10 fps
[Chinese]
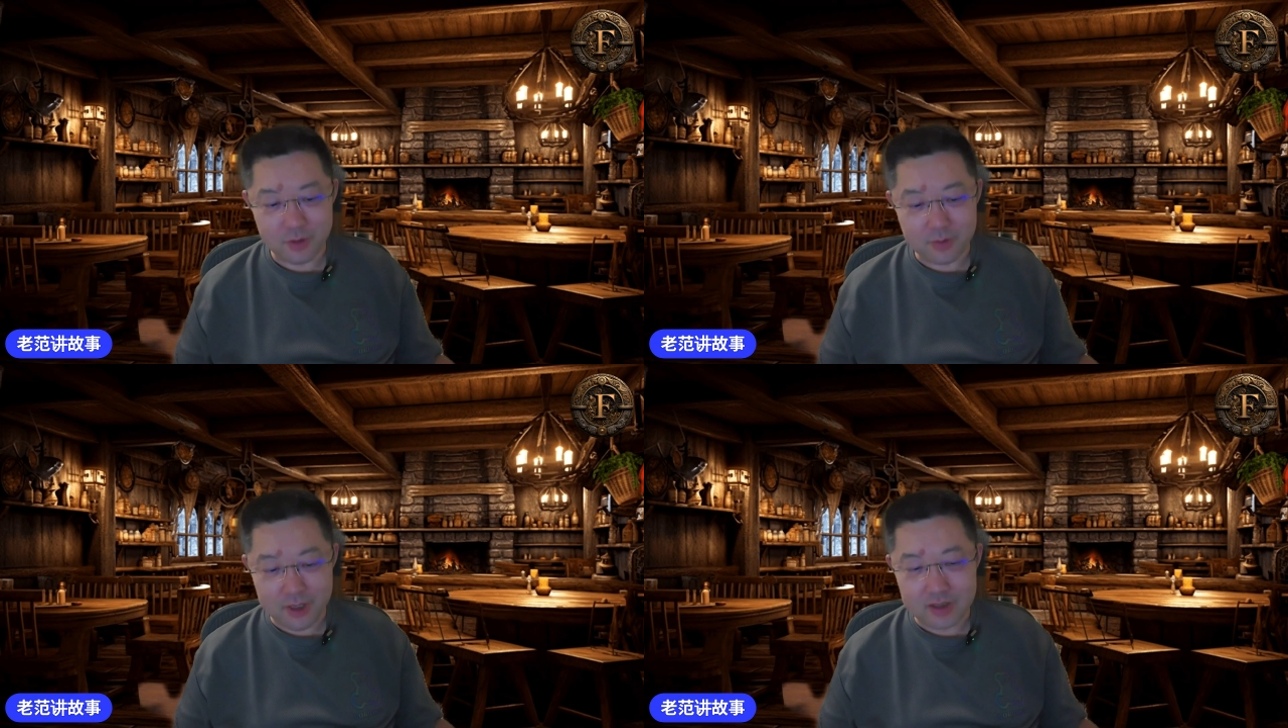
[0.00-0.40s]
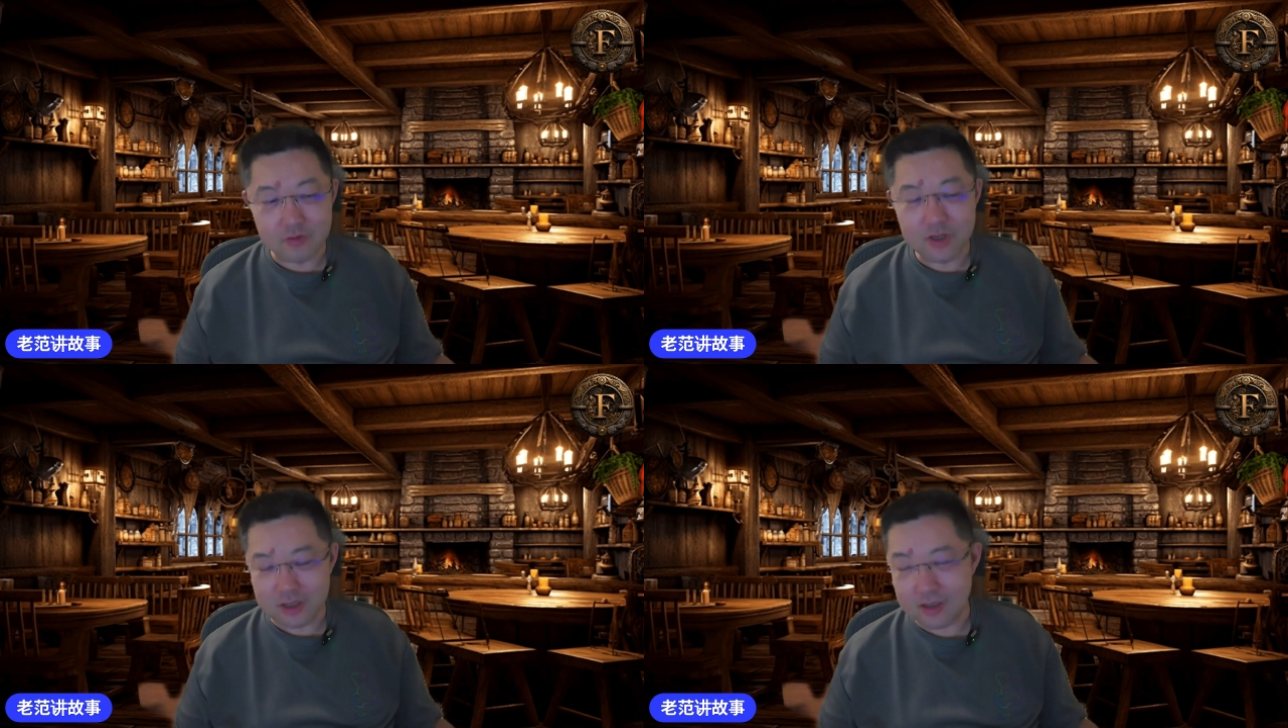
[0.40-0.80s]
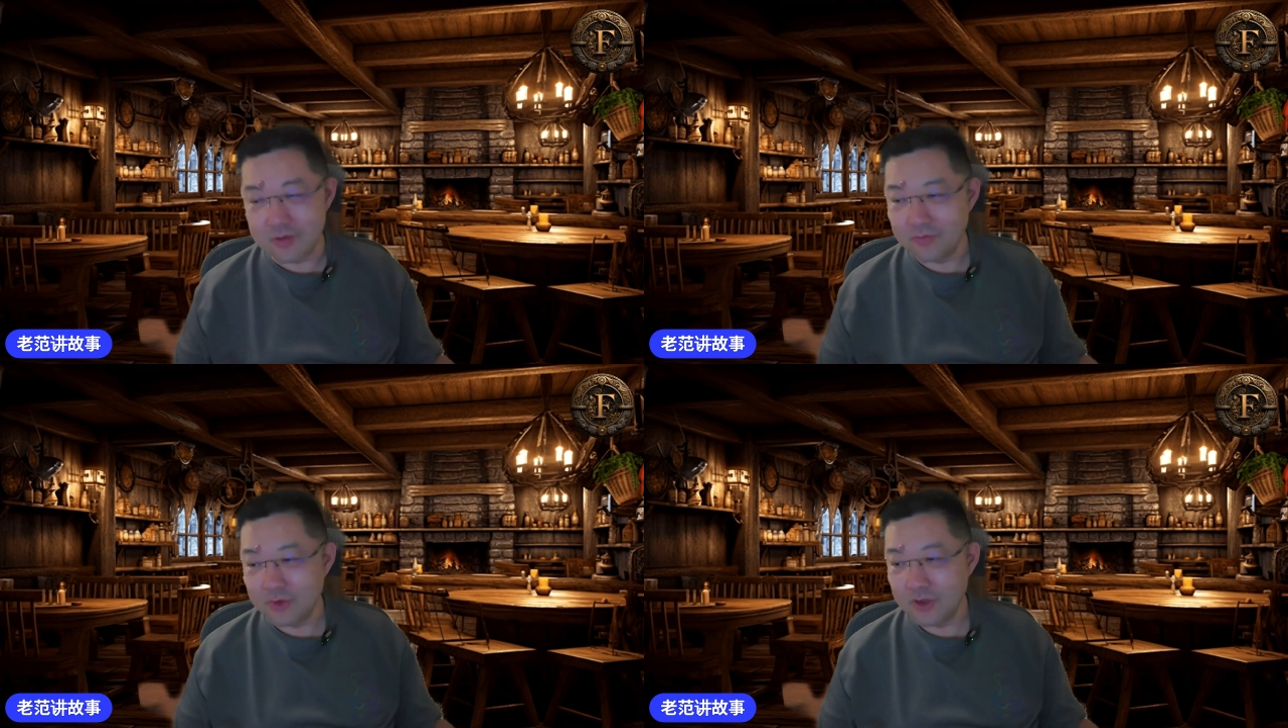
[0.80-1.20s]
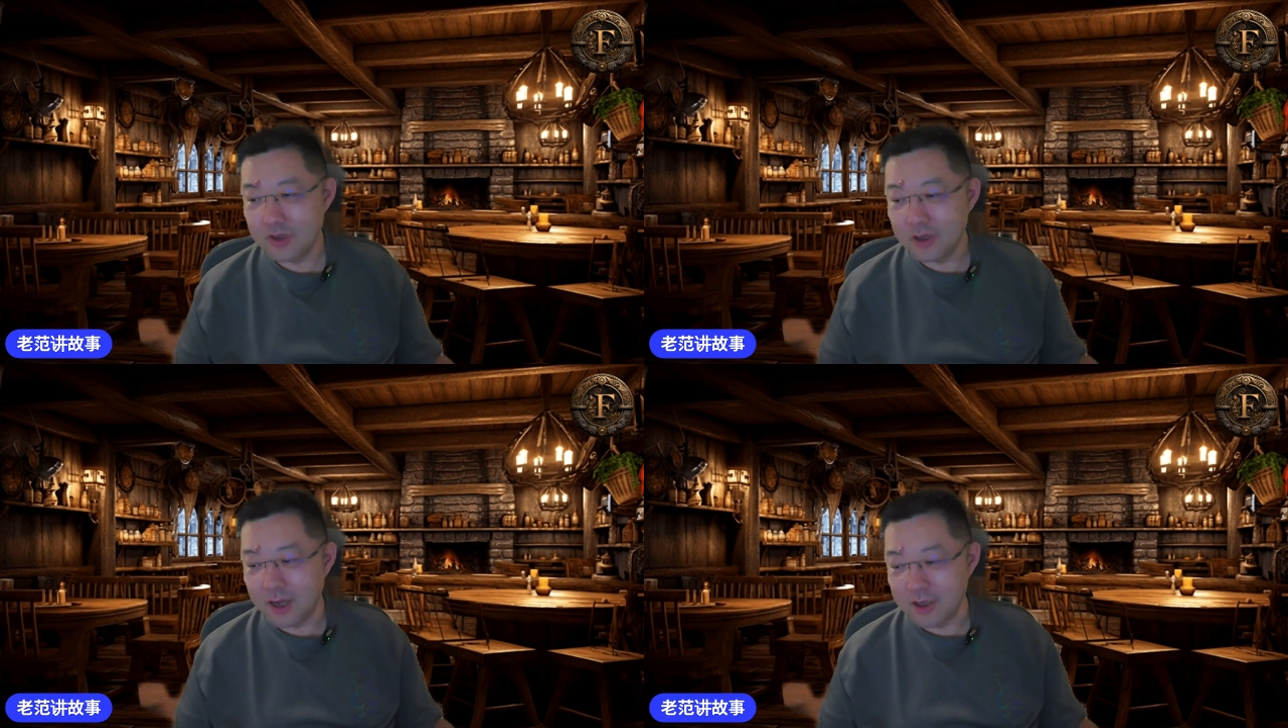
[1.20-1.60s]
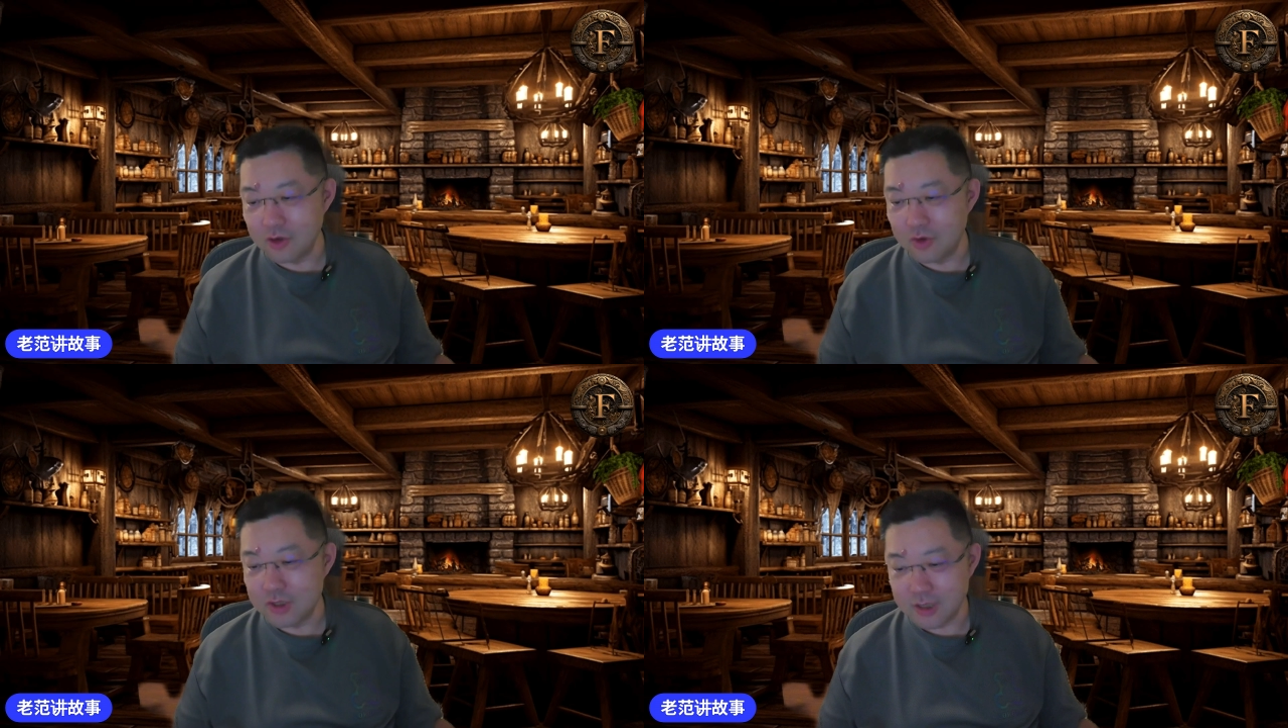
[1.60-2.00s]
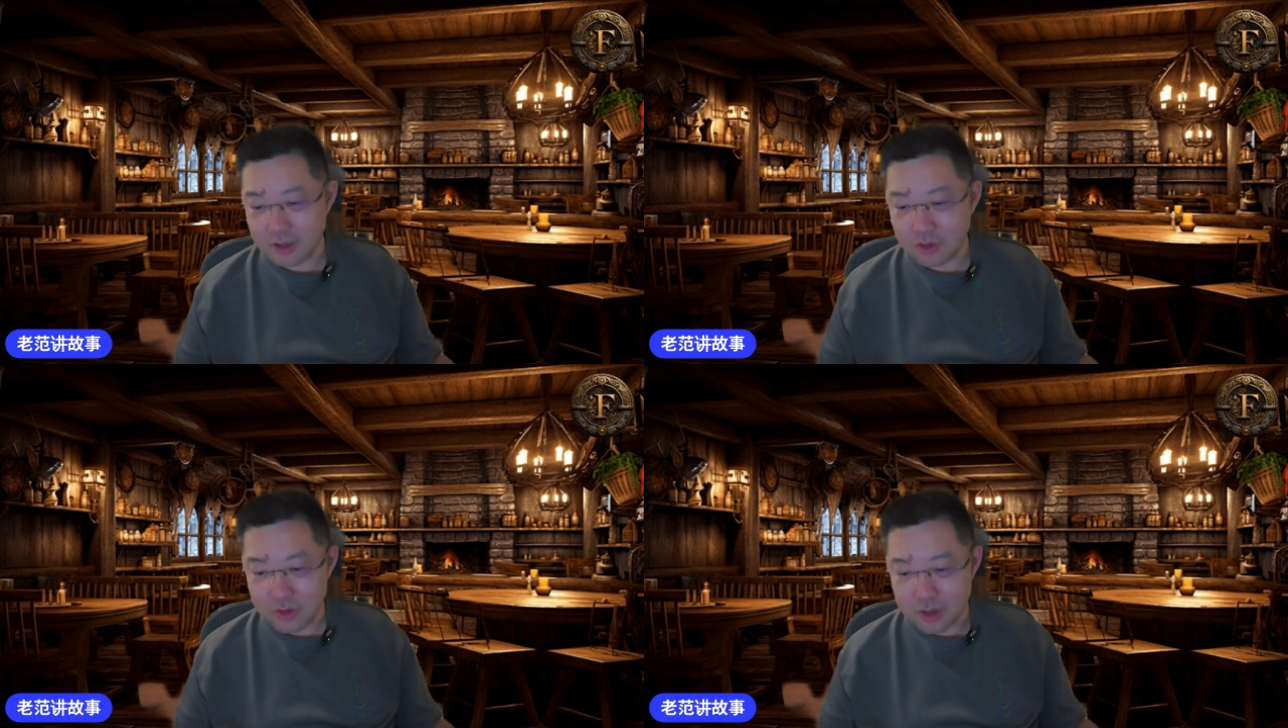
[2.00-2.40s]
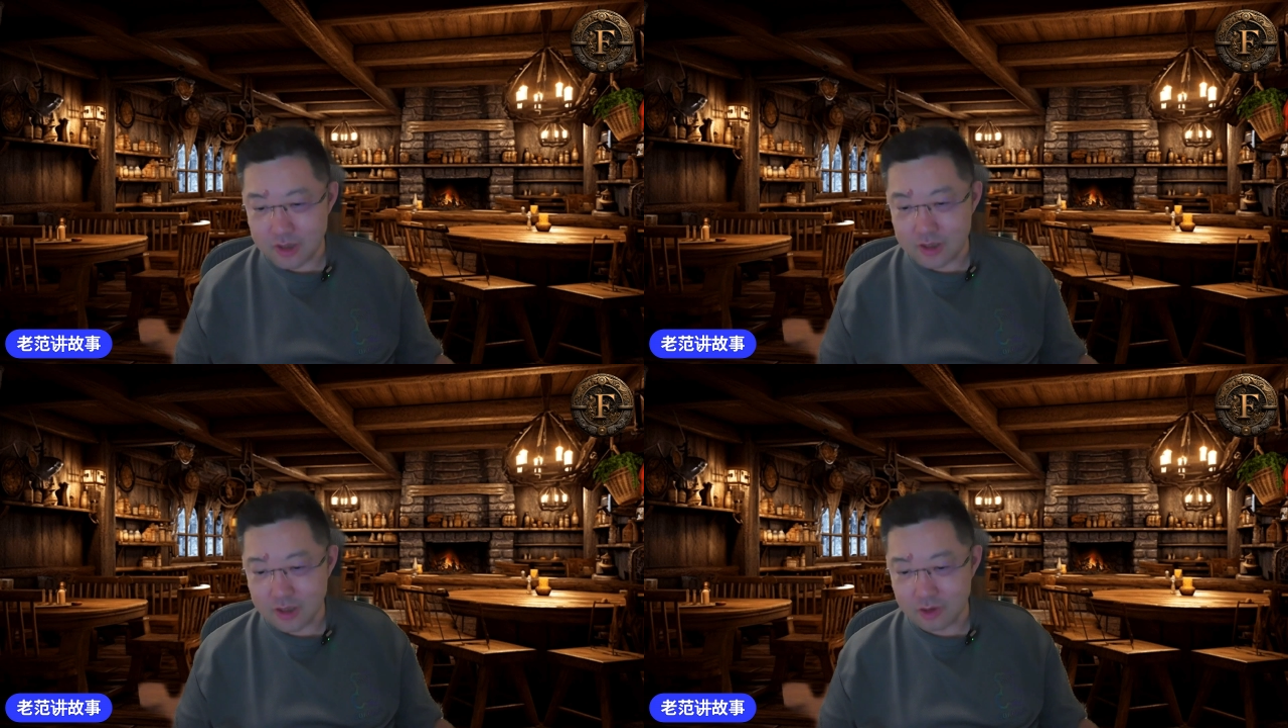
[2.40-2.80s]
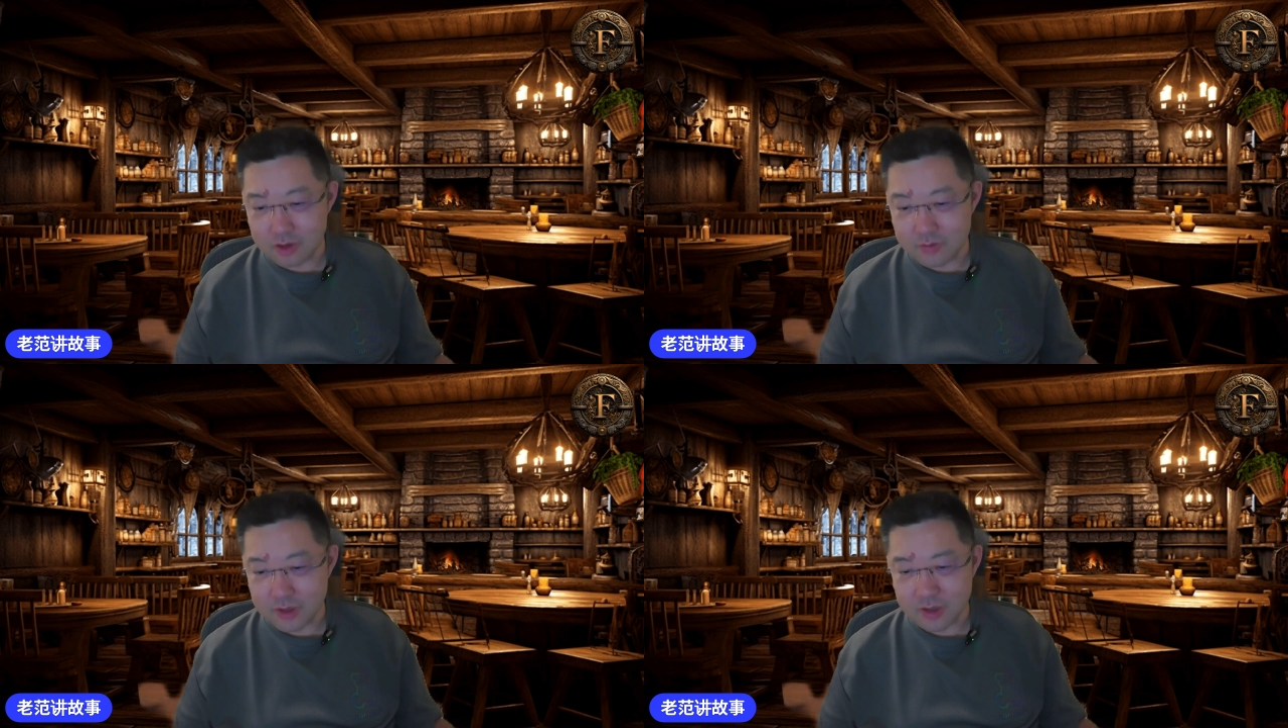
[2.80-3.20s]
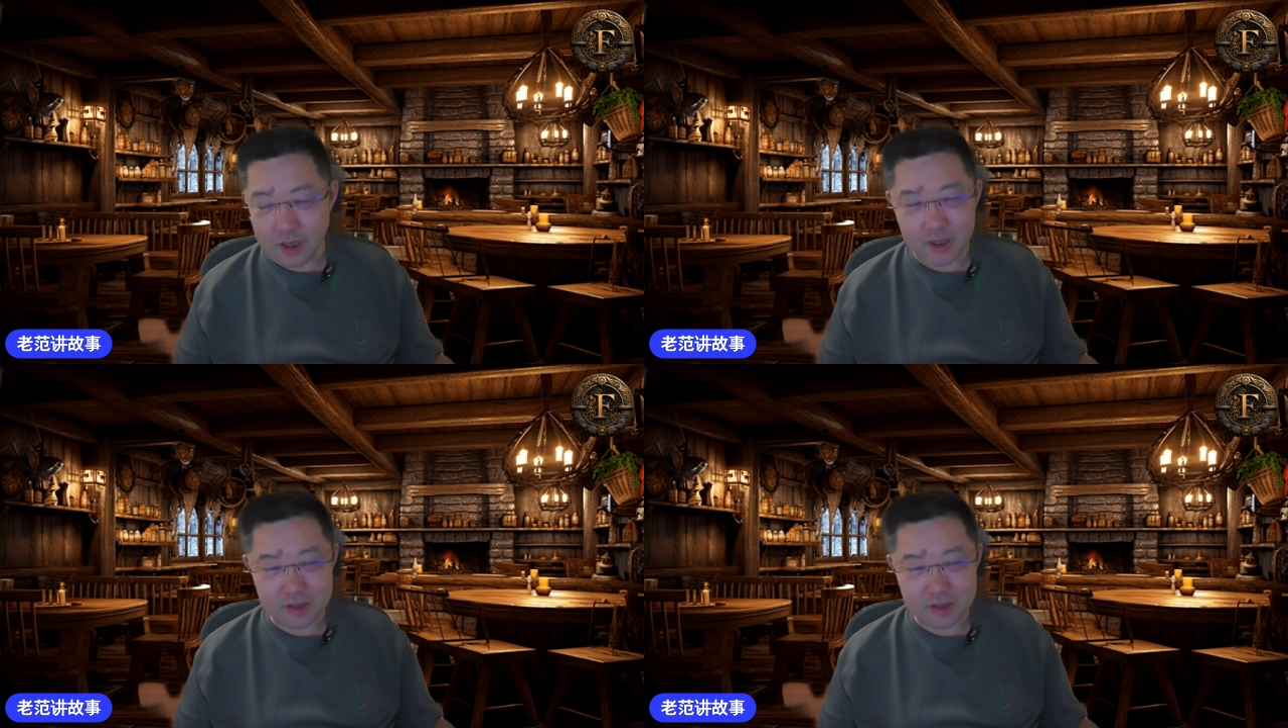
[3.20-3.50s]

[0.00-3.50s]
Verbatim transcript: 他每次都问你，哎，你说我现在想用一下你摄像头行不行啊？